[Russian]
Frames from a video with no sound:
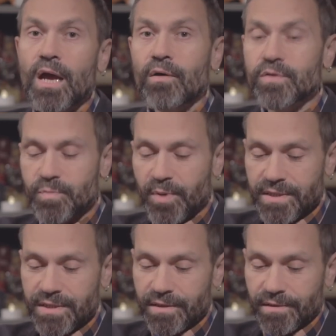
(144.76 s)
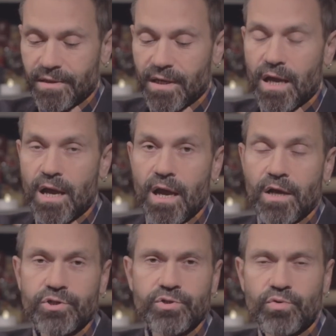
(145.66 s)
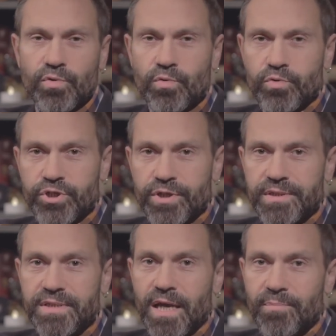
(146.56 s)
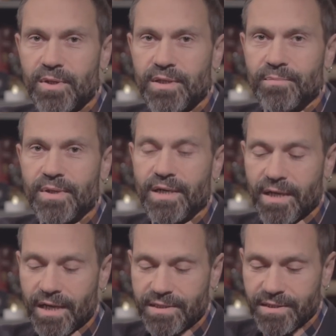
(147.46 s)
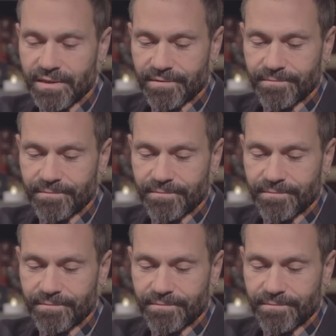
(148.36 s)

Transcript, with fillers: Он спросил, что кушает за обедом крокодил?